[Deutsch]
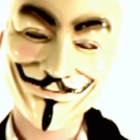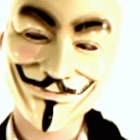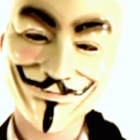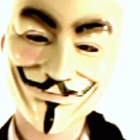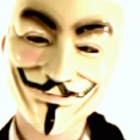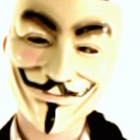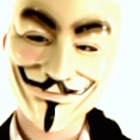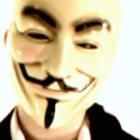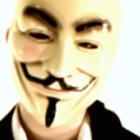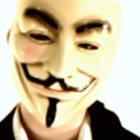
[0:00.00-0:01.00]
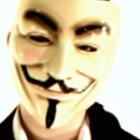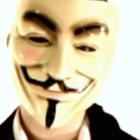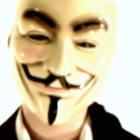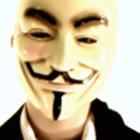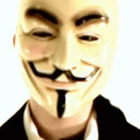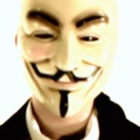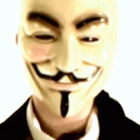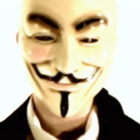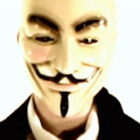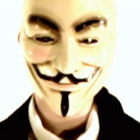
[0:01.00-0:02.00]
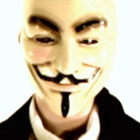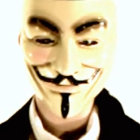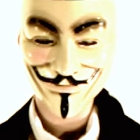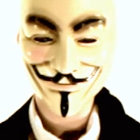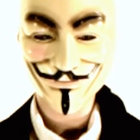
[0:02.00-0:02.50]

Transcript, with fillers: Sie sind rassistisch, weil es beleidigt.